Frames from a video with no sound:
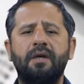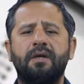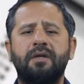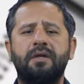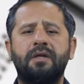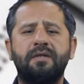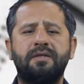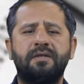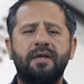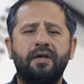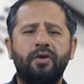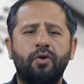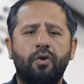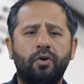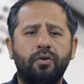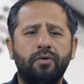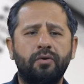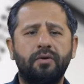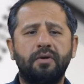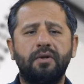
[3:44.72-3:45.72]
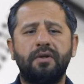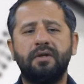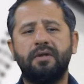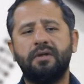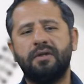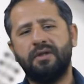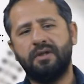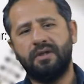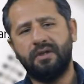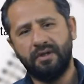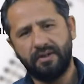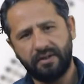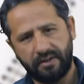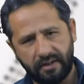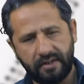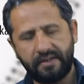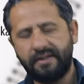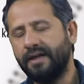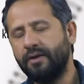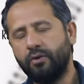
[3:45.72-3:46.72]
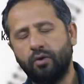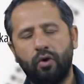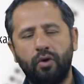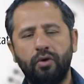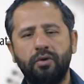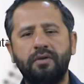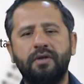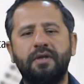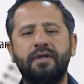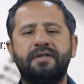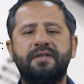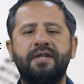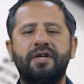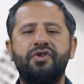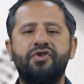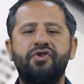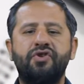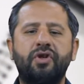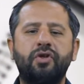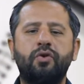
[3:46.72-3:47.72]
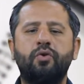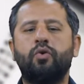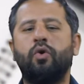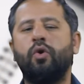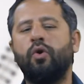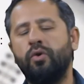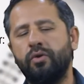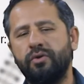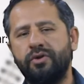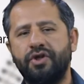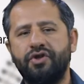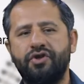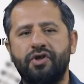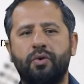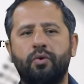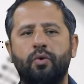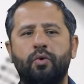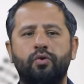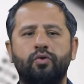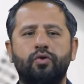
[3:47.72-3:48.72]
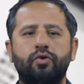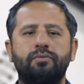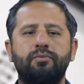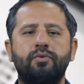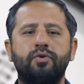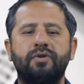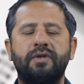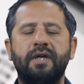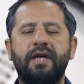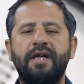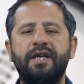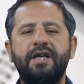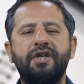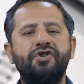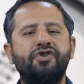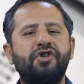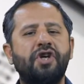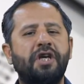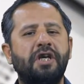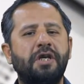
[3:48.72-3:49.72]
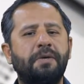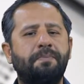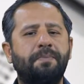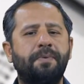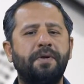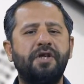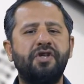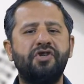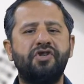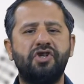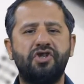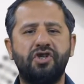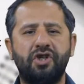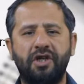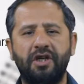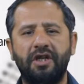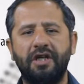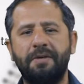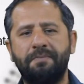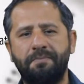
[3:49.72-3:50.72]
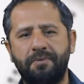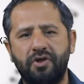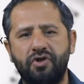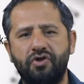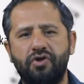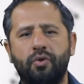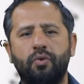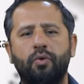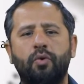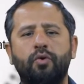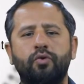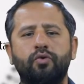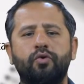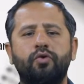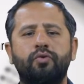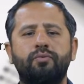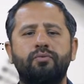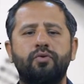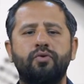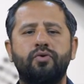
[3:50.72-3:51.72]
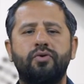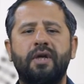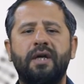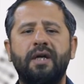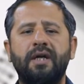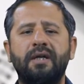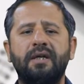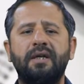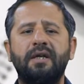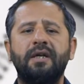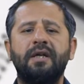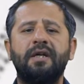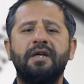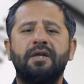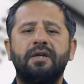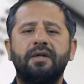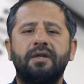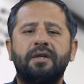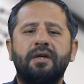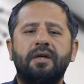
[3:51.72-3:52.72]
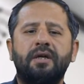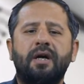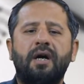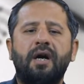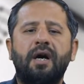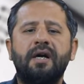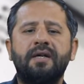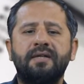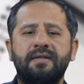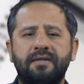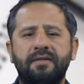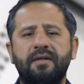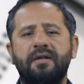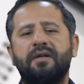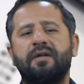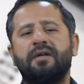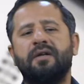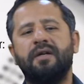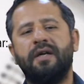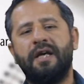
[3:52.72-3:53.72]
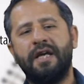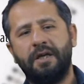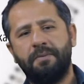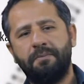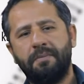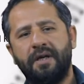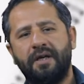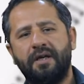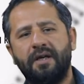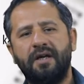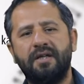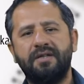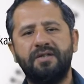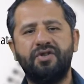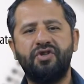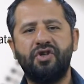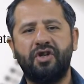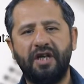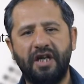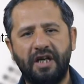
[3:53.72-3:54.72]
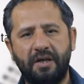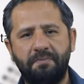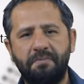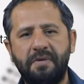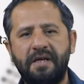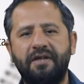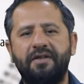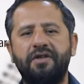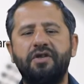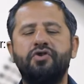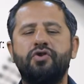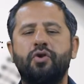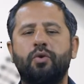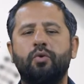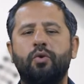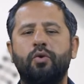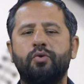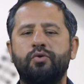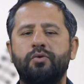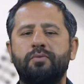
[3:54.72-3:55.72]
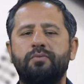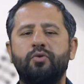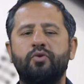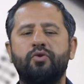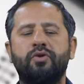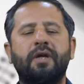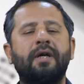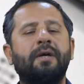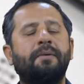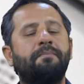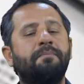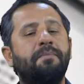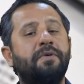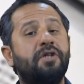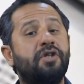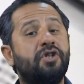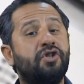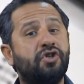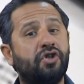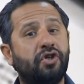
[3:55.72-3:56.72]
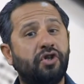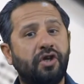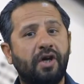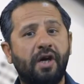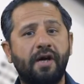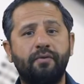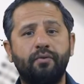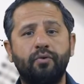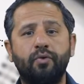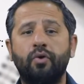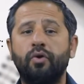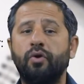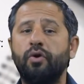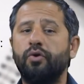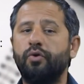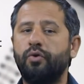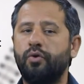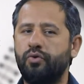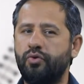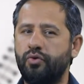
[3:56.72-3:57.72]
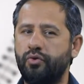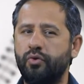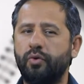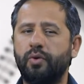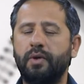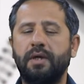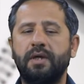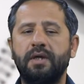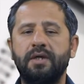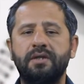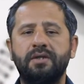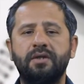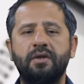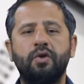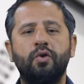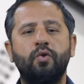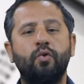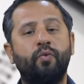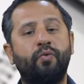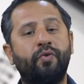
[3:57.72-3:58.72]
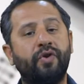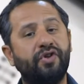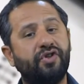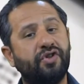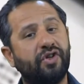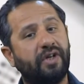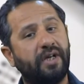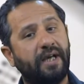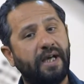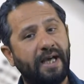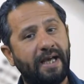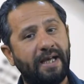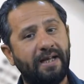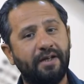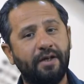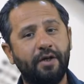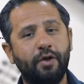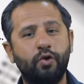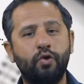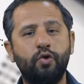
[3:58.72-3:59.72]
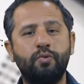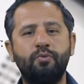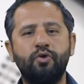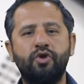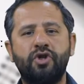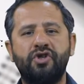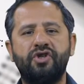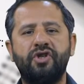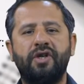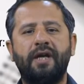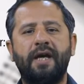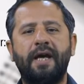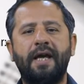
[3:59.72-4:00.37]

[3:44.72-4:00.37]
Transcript: Kısa yol kısa kol, kısacık kol diyecek olduğumuzda, ince ip, incecik ip diyecek olduğumuzda, e, az ekmek, azıcık ekmek diyecek olduğumuzda, minicik yavru, küçücük kız, ufacık el, yumuşacık